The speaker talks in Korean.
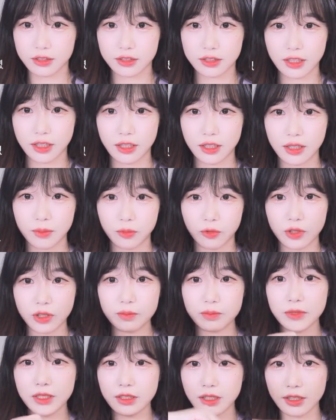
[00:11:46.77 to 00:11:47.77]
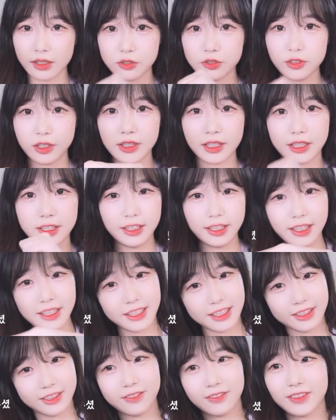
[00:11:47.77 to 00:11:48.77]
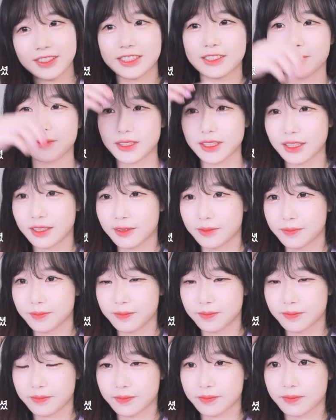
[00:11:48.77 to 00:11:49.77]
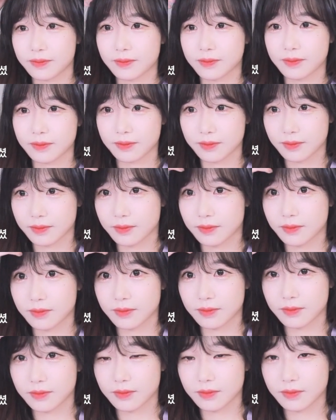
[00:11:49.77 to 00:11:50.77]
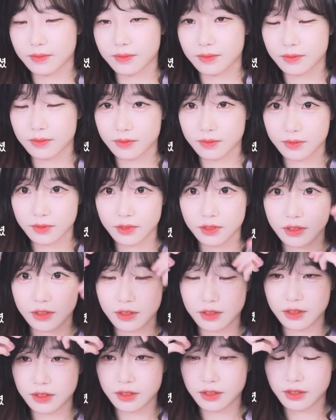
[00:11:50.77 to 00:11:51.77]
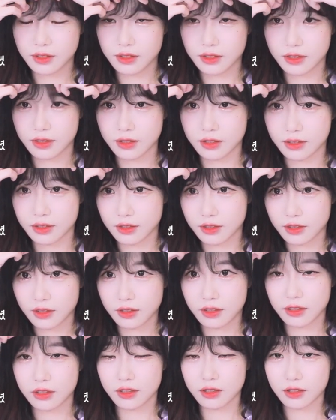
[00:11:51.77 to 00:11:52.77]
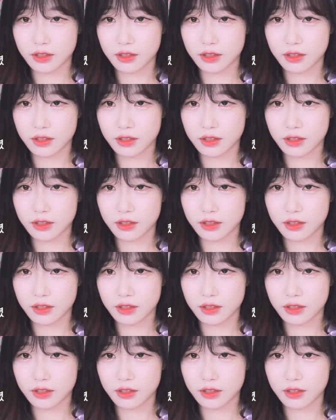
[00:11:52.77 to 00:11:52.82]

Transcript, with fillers: 자 보냅니다 수련 할래자체 특성상 힘들긴 하죠근데 그렇게 하지 않으면 안 커질걸요.